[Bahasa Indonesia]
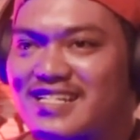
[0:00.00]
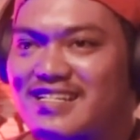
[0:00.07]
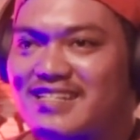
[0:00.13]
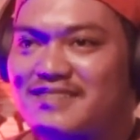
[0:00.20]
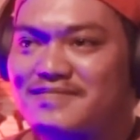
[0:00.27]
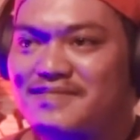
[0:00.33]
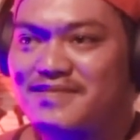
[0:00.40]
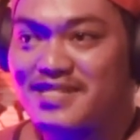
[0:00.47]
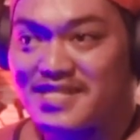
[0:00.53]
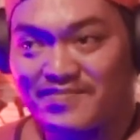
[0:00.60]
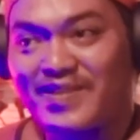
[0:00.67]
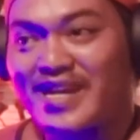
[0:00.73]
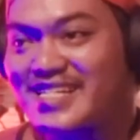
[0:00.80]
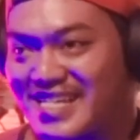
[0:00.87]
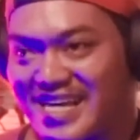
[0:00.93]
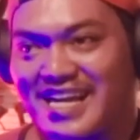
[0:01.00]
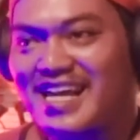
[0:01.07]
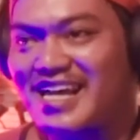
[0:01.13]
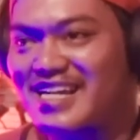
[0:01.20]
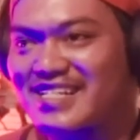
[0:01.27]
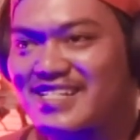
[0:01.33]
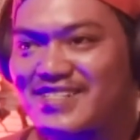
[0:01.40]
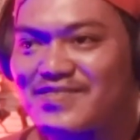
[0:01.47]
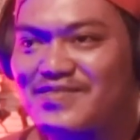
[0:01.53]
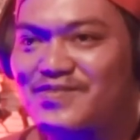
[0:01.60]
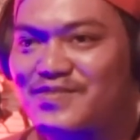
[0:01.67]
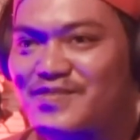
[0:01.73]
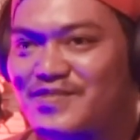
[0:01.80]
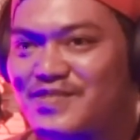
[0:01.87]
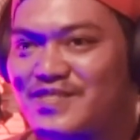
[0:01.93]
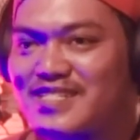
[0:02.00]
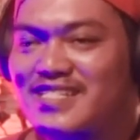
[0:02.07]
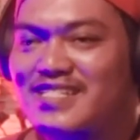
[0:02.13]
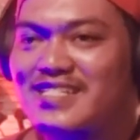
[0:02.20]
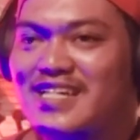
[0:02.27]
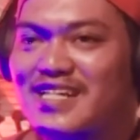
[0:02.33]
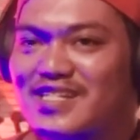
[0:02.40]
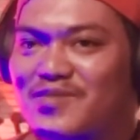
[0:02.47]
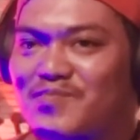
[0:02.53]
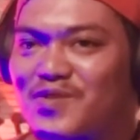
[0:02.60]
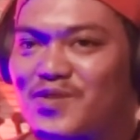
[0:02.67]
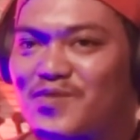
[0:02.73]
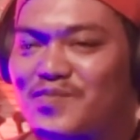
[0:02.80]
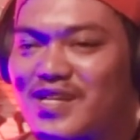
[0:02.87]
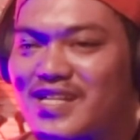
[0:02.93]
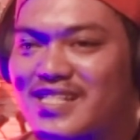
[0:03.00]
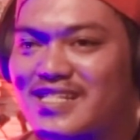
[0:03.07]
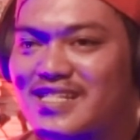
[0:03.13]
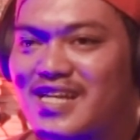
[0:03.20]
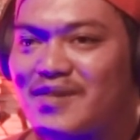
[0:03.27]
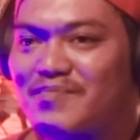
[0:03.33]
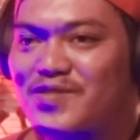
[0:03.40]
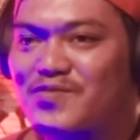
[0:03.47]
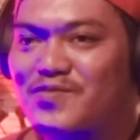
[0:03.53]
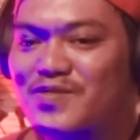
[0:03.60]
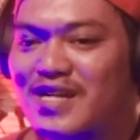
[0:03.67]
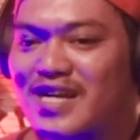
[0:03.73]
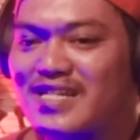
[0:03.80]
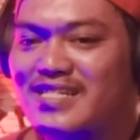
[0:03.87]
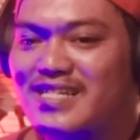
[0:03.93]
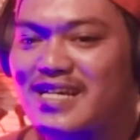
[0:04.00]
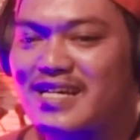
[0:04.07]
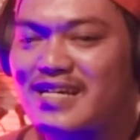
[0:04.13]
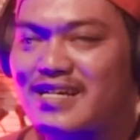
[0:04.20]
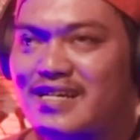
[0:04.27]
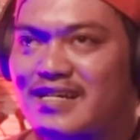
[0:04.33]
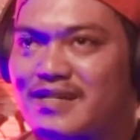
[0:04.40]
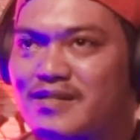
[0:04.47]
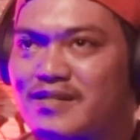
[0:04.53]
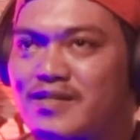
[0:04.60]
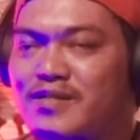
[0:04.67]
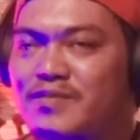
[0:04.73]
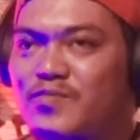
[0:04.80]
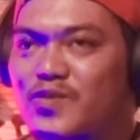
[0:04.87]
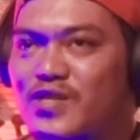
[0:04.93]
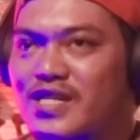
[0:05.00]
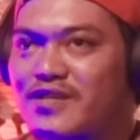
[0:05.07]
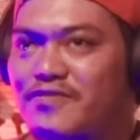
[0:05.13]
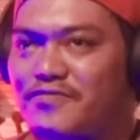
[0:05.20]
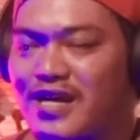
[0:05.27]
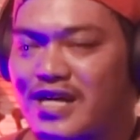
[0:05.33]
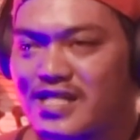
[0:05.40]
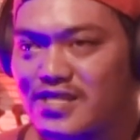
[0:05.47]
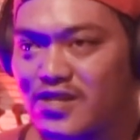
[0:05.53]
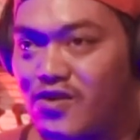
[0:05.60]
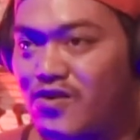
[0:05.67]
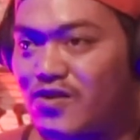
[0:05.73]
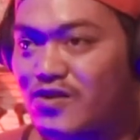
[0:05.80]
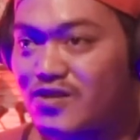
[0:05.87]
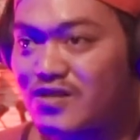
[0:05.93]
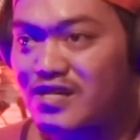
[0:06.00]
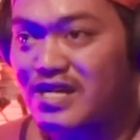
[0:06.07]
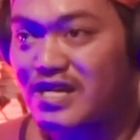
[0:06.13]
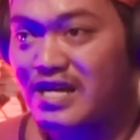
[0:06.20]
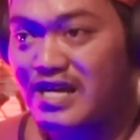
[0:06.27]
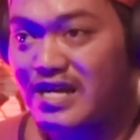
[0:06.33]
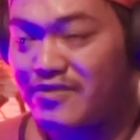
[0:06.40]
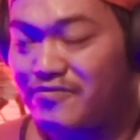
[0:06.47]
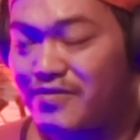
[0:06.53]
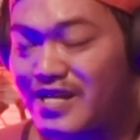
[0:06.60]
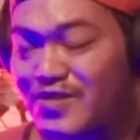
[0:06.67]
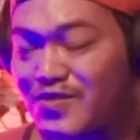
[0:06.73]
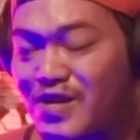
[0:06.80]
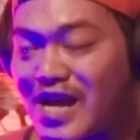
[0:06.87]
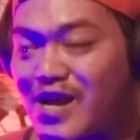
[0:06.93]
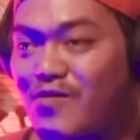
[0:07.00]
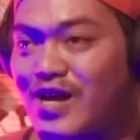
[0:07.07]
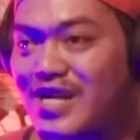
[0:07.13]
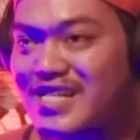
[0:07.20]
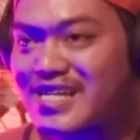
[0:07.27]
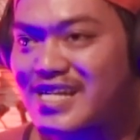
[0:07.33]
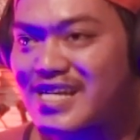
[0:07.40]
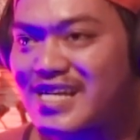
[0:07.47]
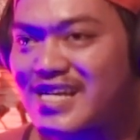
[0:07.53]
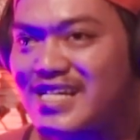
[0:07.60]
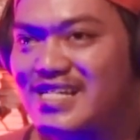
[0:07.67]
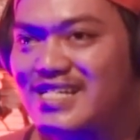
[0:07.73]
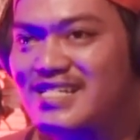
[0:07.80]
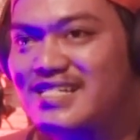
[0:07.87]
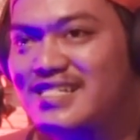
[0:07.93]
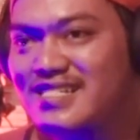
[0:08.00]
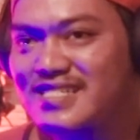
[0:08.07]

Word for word: remaja lah ya, remaja lah itu uh-huh. yang sebelumnya tidak menyukai ya mungkin faktor faktor awalnya